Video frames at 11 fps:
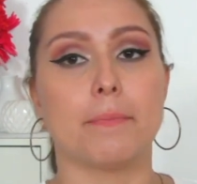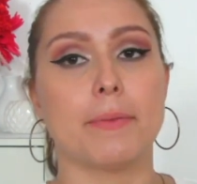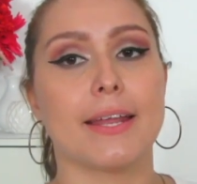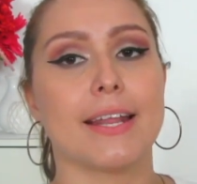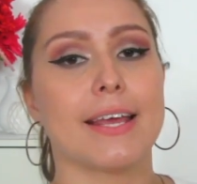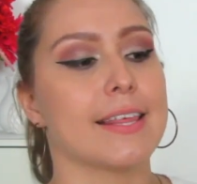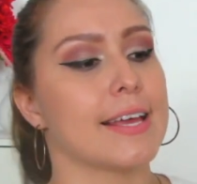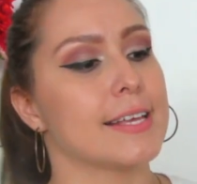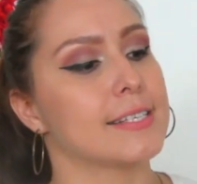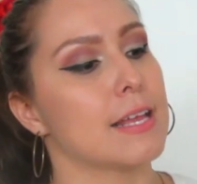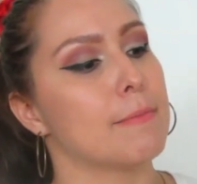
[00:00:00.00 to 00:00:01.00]
Viene
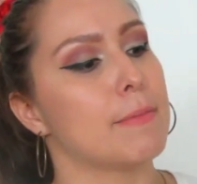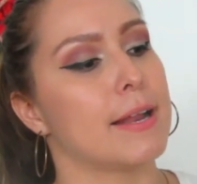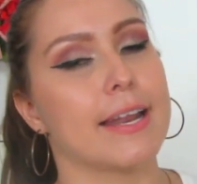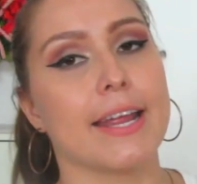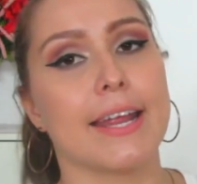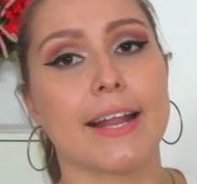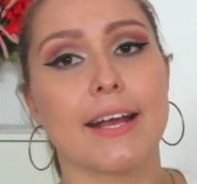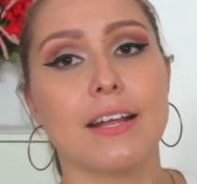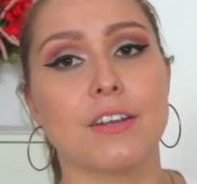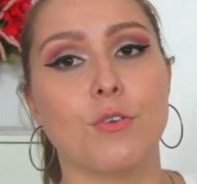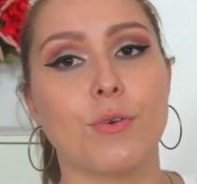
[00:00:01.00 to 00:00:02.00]
de esta
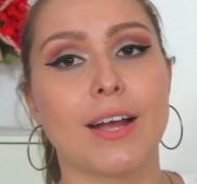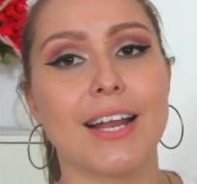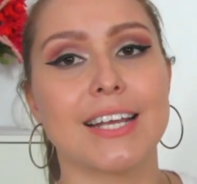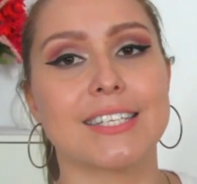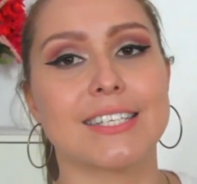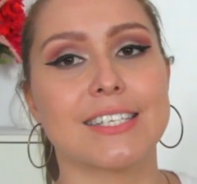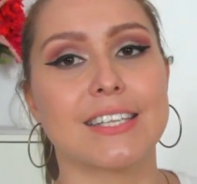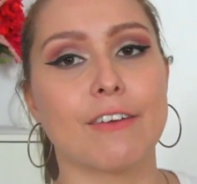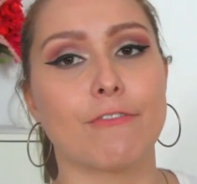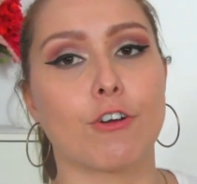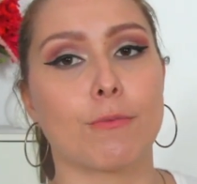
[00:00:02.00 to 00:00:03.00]
manera. Nunca les
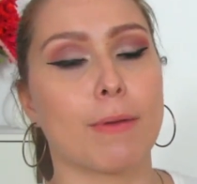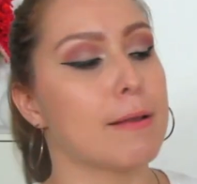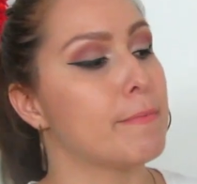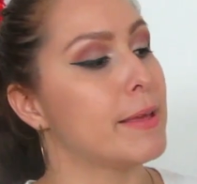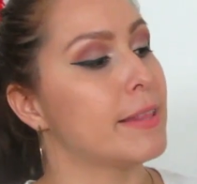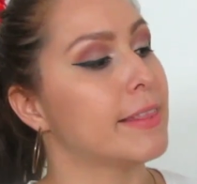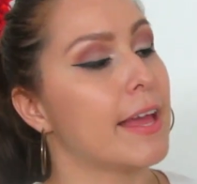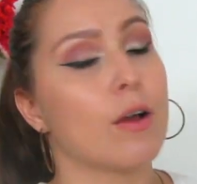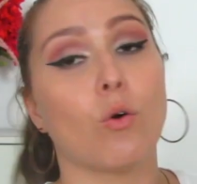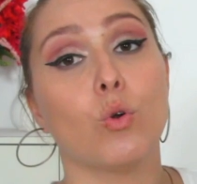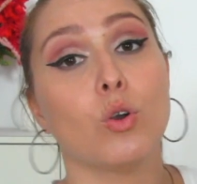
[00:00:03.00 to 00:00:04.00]
hice
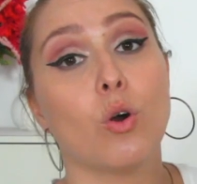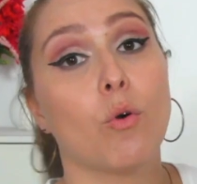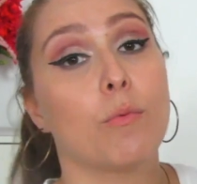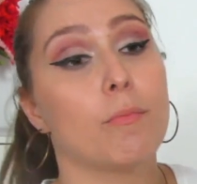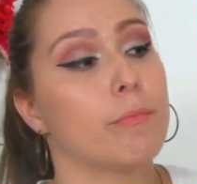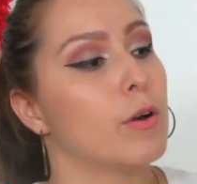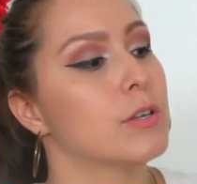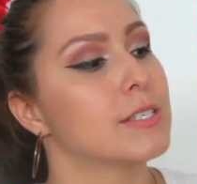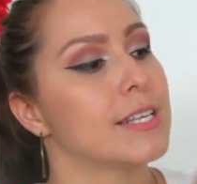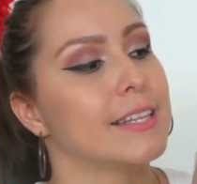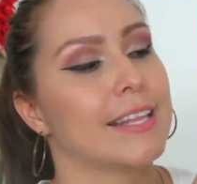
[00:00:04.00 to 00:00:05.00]
formalmente un
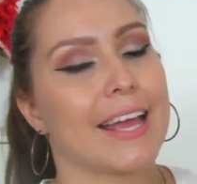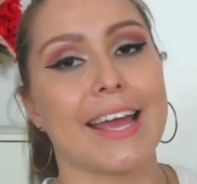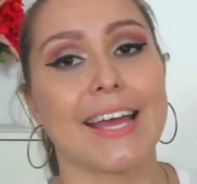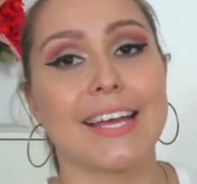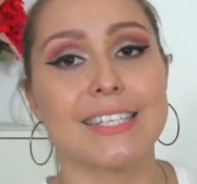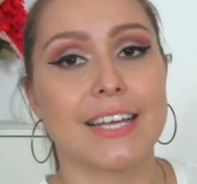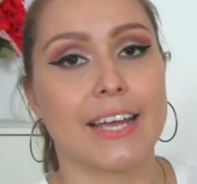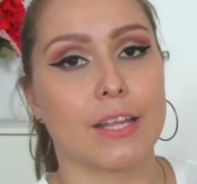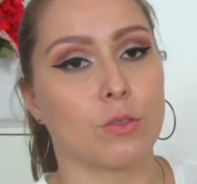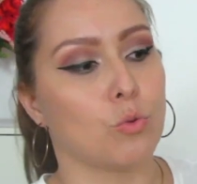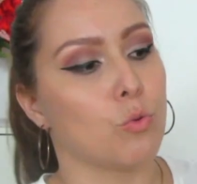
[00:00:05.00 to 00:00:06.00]
unboxing de ese
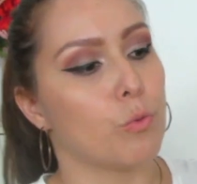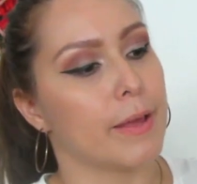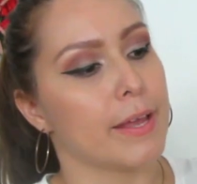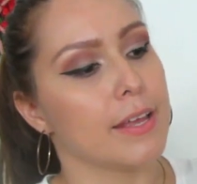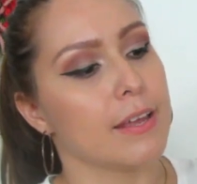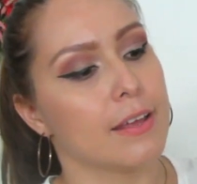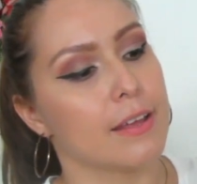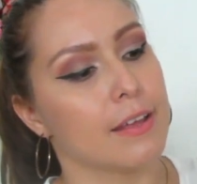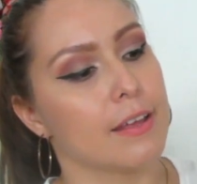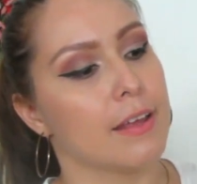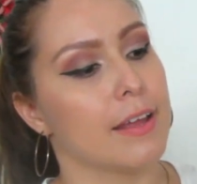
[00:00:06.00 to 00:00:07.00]
que tuve,
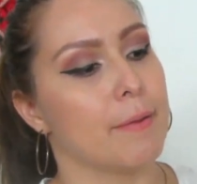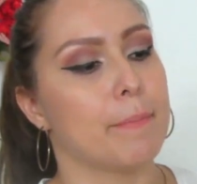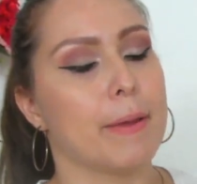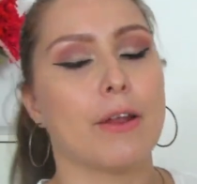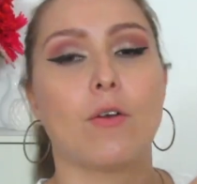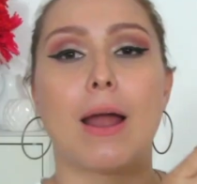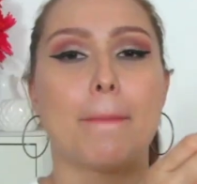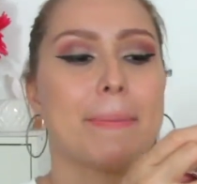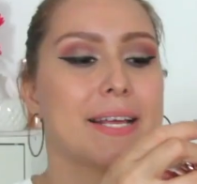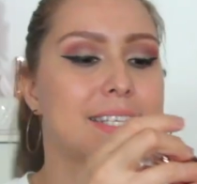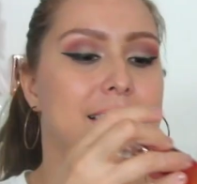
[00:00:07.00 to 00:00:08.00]
pero la
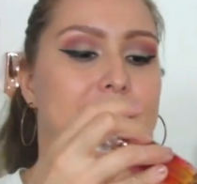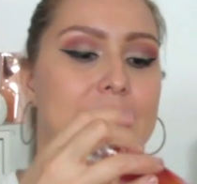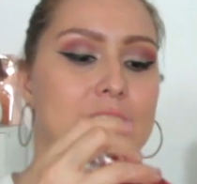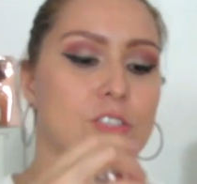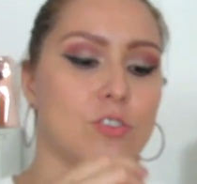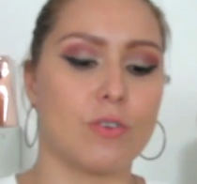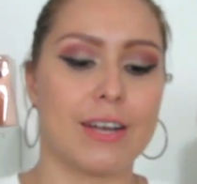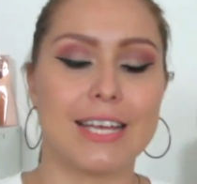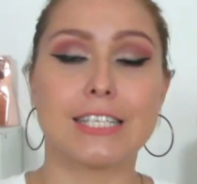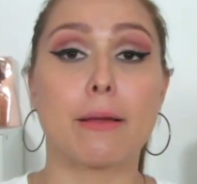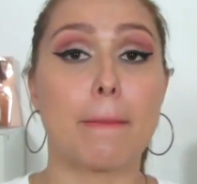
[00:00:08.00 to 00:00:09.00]
presentación
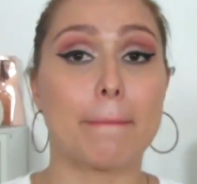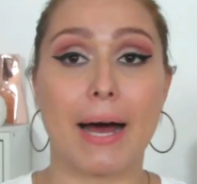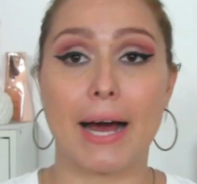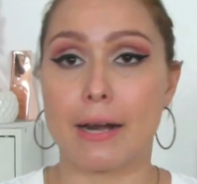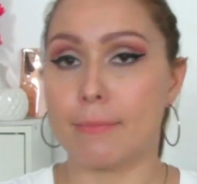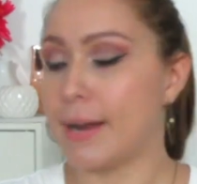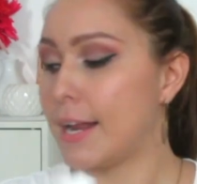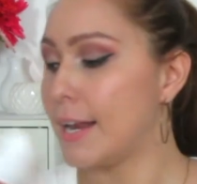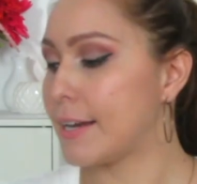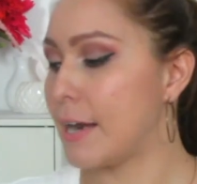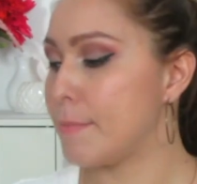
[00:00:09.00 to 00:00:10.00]
es
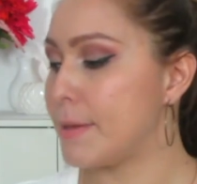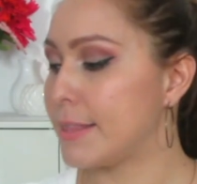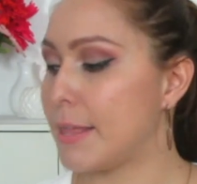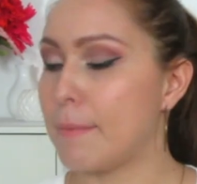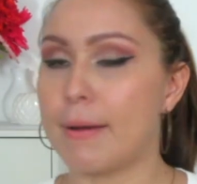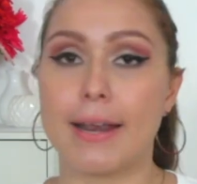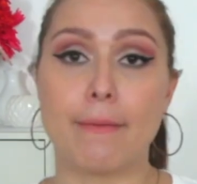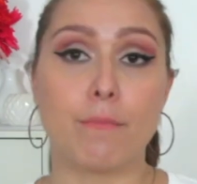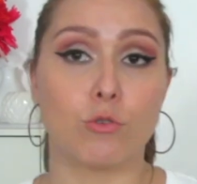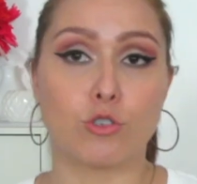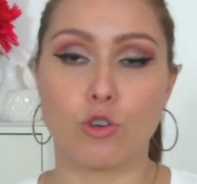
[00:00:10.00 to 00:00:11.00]
bárbara. Realmente vale
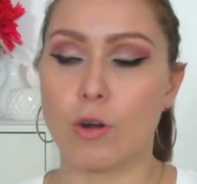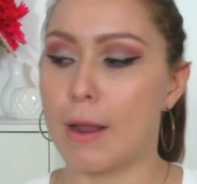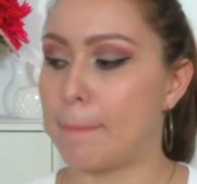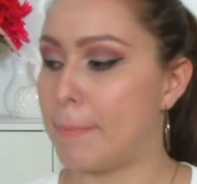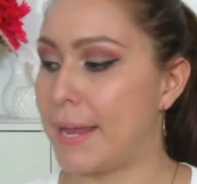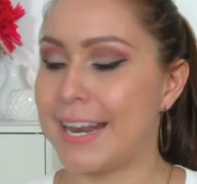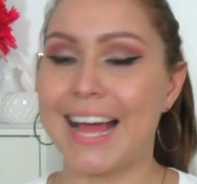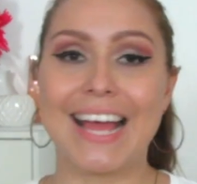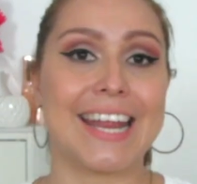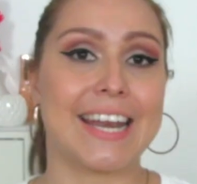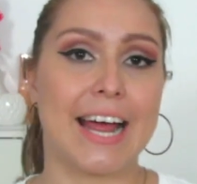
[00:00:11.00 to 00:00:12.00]
mucho la
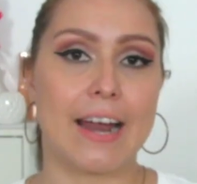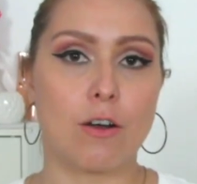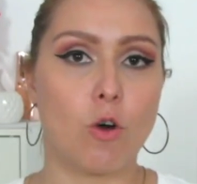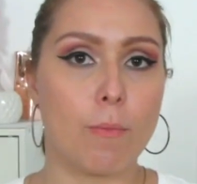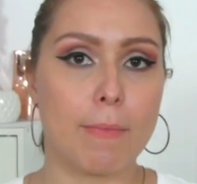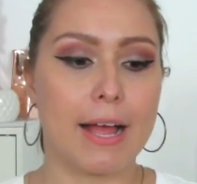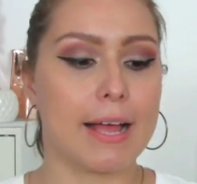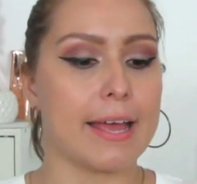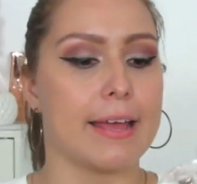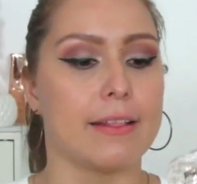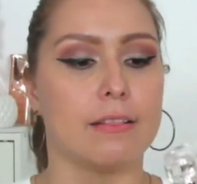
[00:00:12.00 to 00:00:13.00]
pena en aroma,
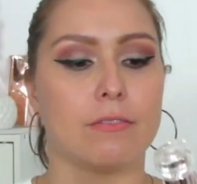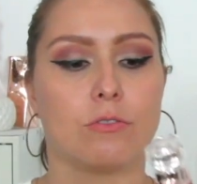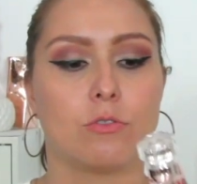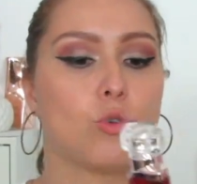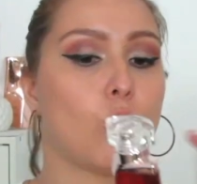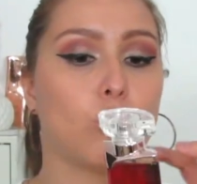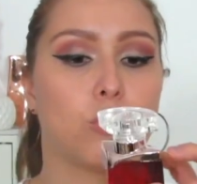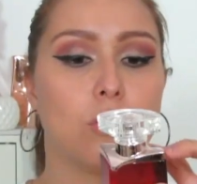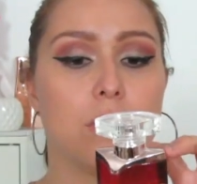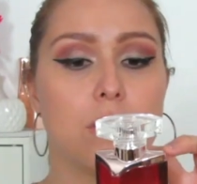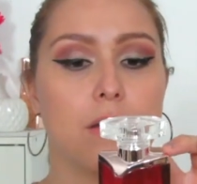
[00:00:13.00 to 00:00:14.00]
en
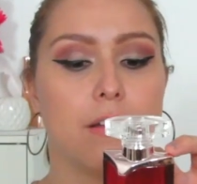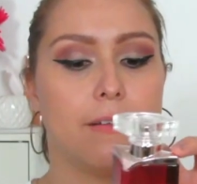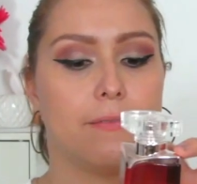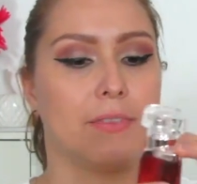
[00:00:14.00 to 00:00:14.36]
todo